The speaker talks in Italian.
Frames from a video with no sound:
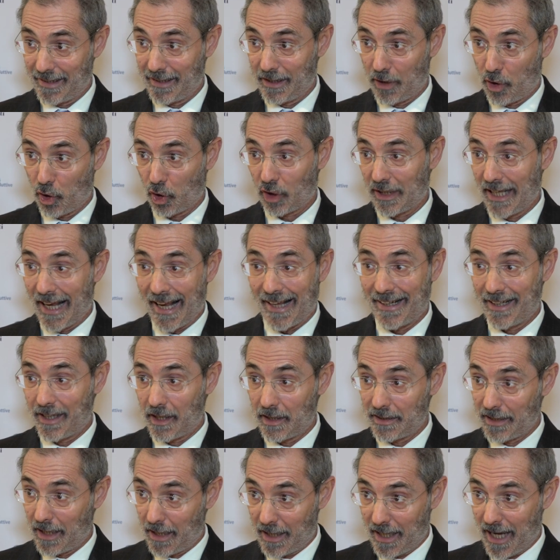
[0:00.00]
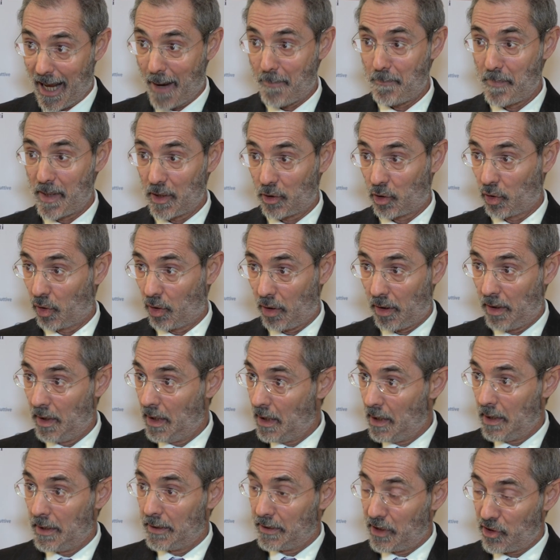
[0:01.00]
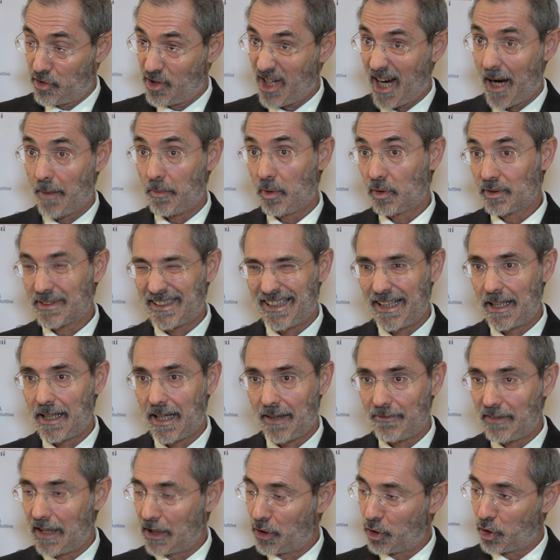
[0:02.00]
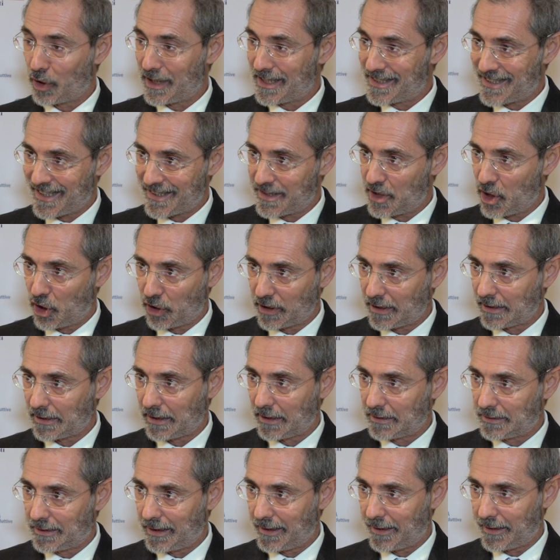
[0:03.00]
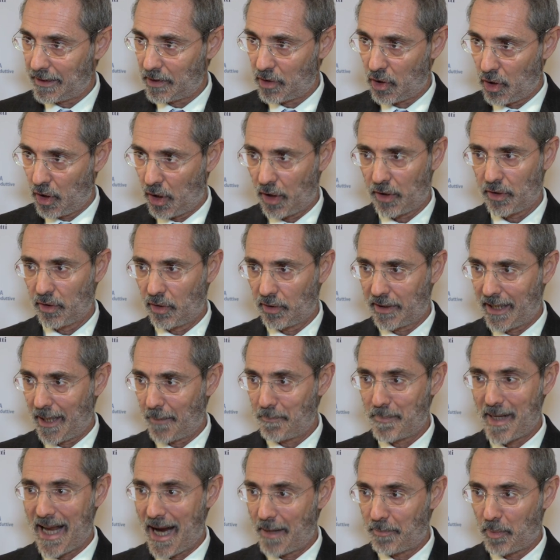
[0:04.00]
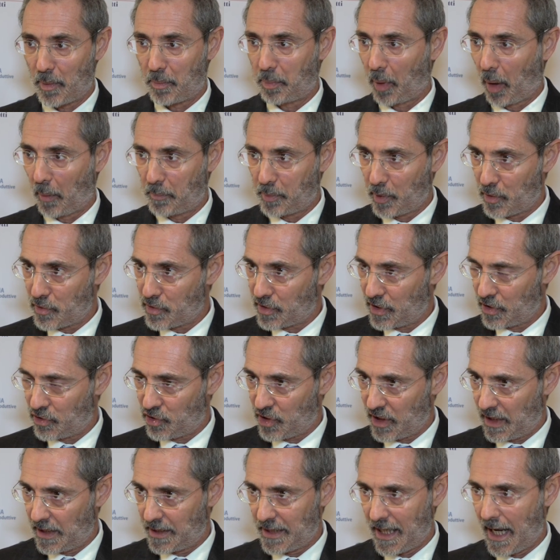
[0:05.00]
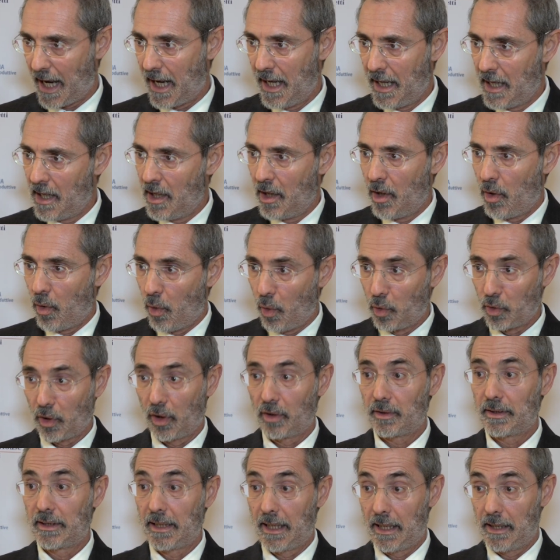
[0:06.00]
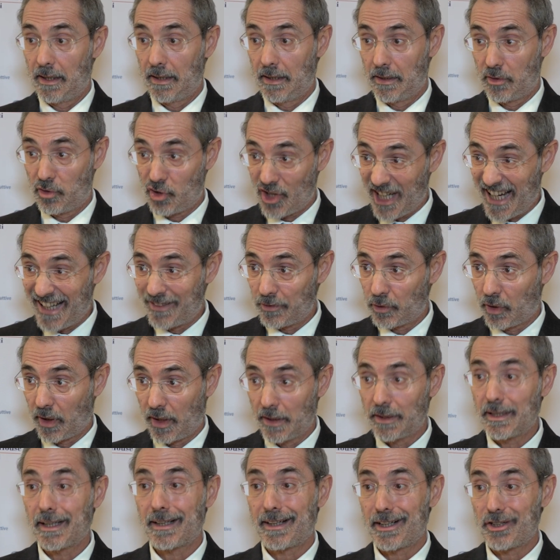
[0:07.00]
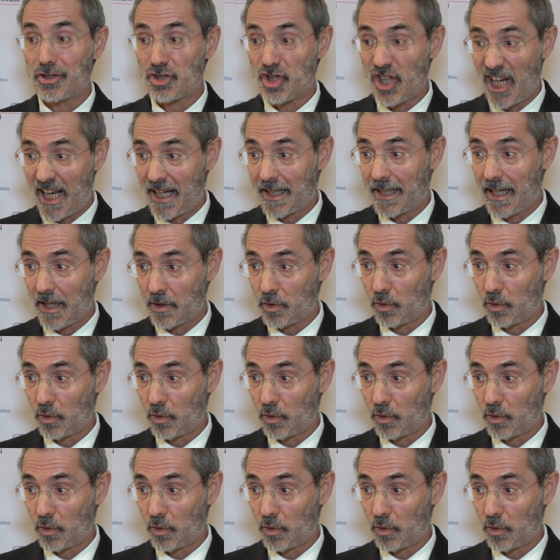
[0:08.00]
ricordare nell'ambito diciamo, della valorizzazione del territorio che abbiamo proprio in Sicilia uno dei centri di ricerca